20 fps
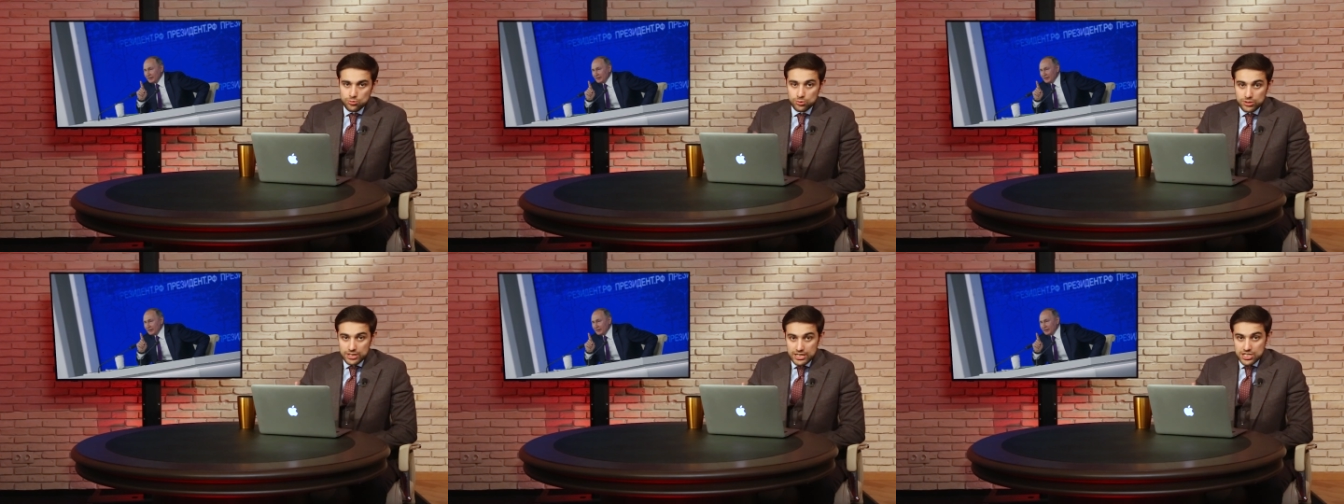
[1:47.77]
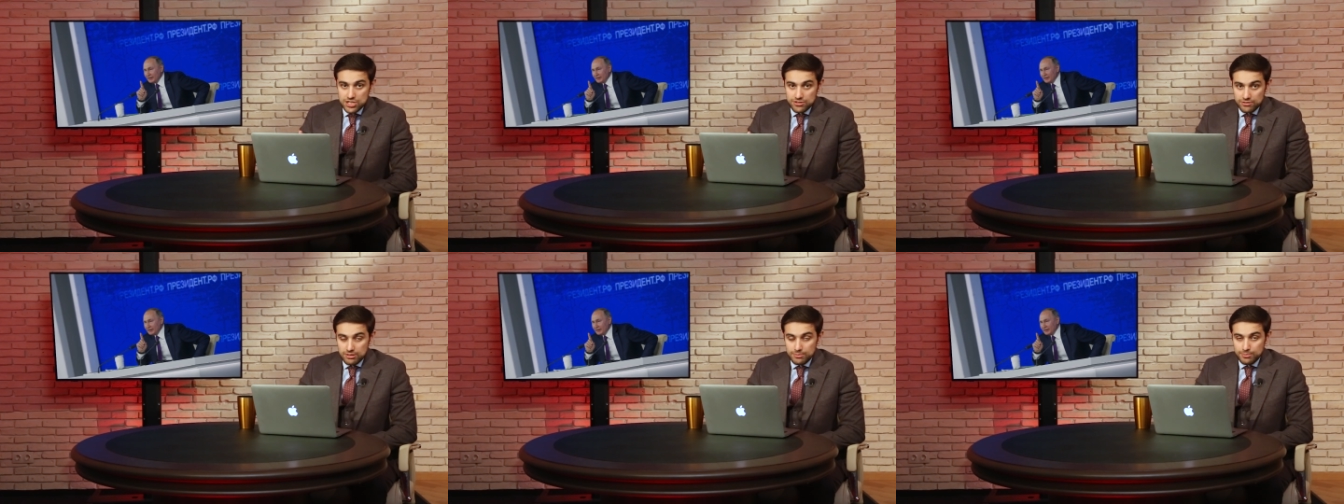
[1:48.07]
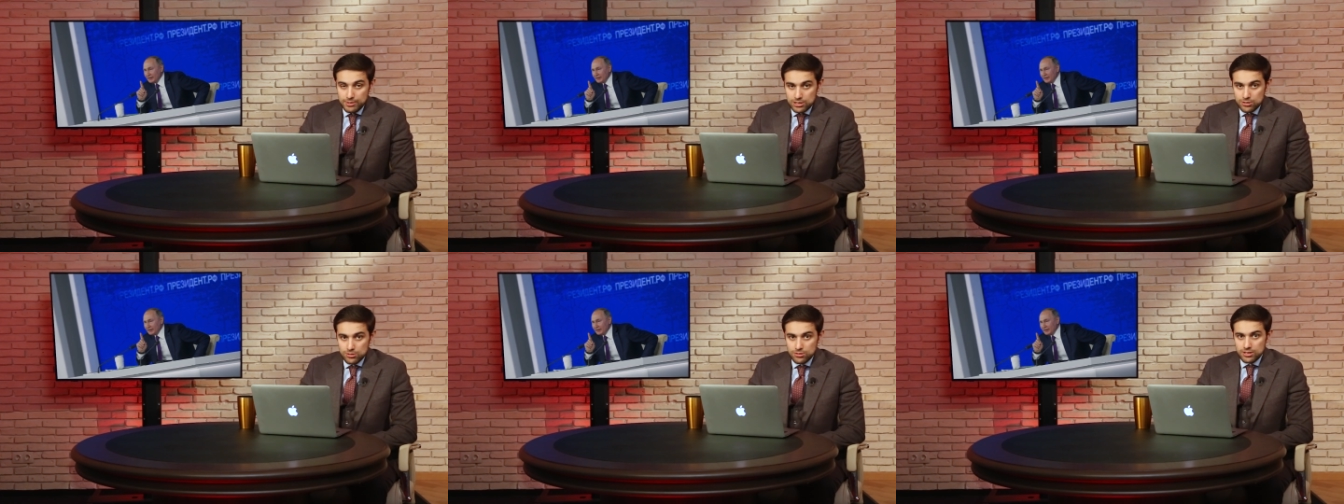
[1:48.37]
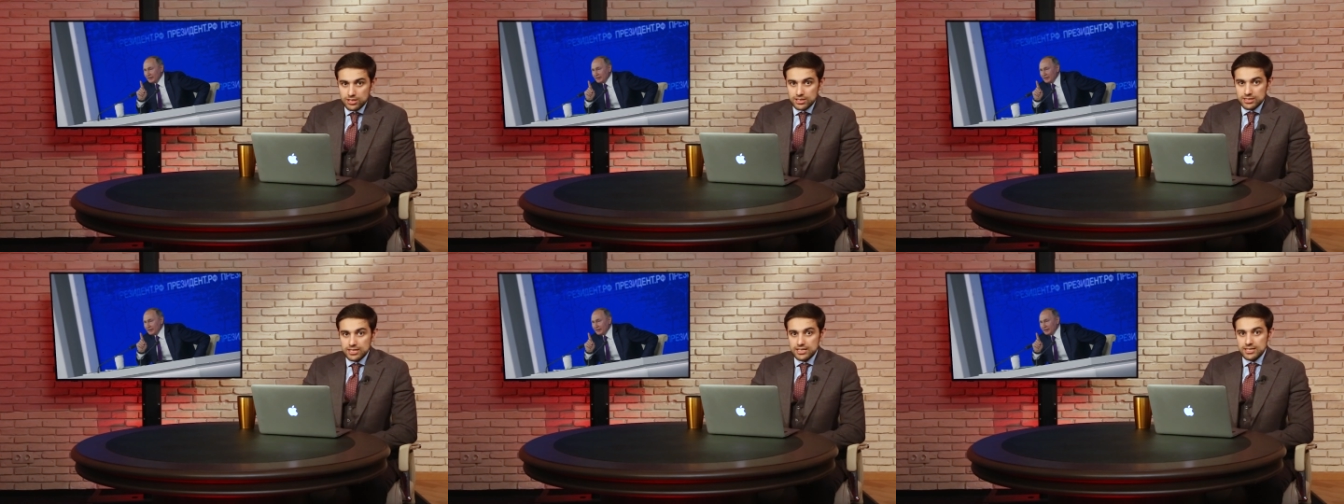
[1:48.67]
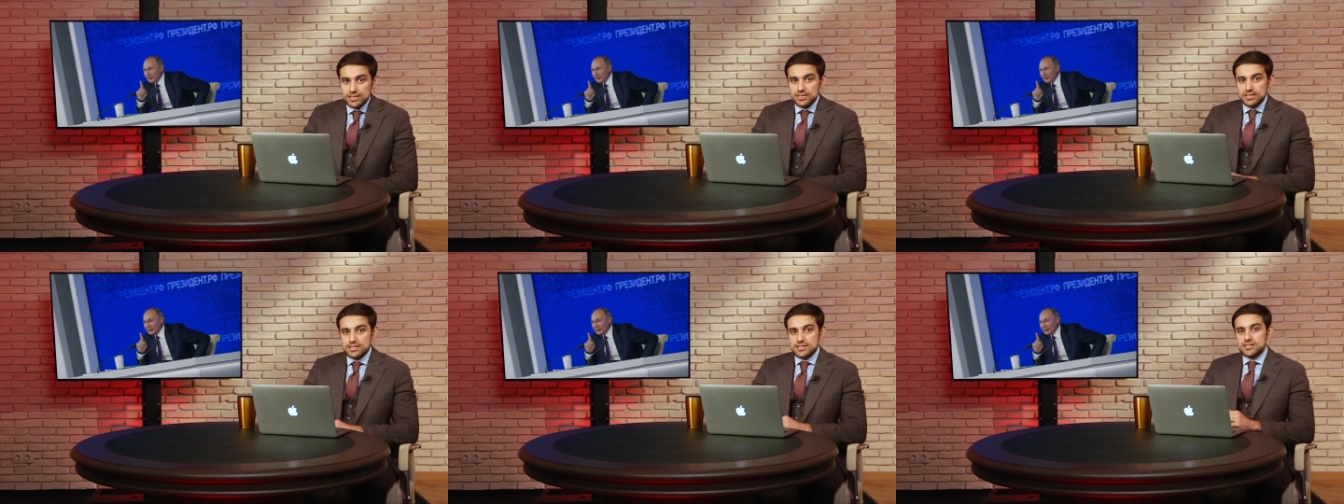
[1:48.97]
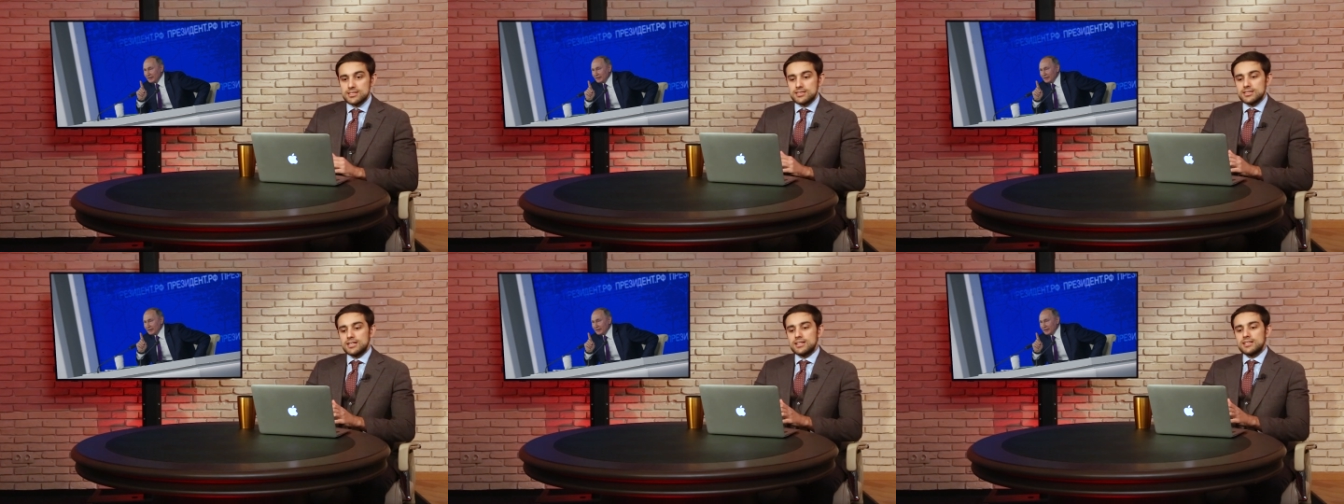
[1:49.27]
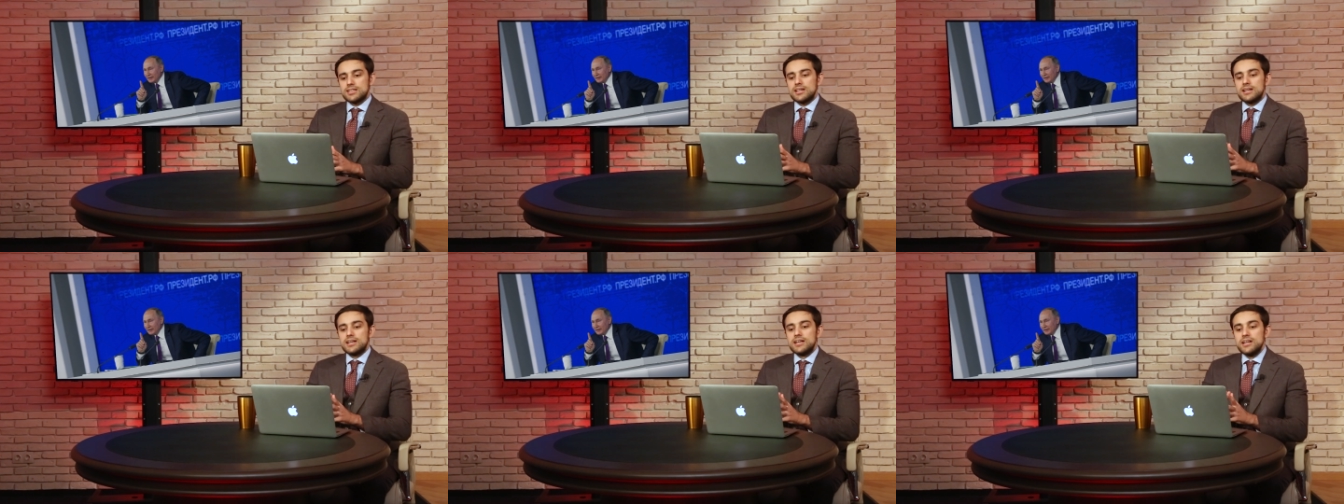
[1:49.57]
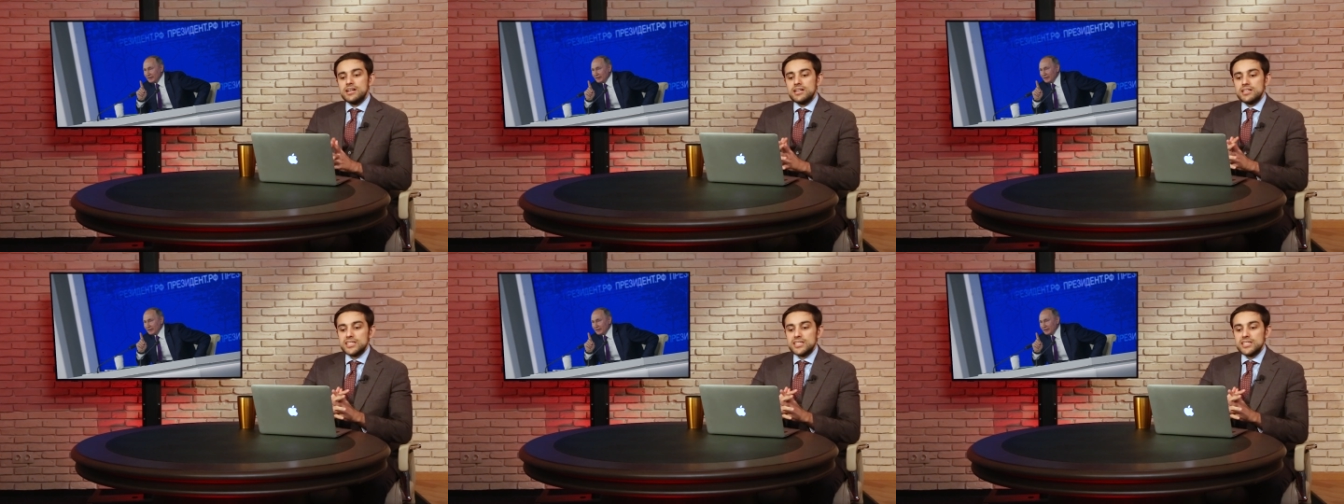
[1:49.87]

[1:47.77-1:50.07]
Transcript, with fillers: у нашего порога, да, это цитата,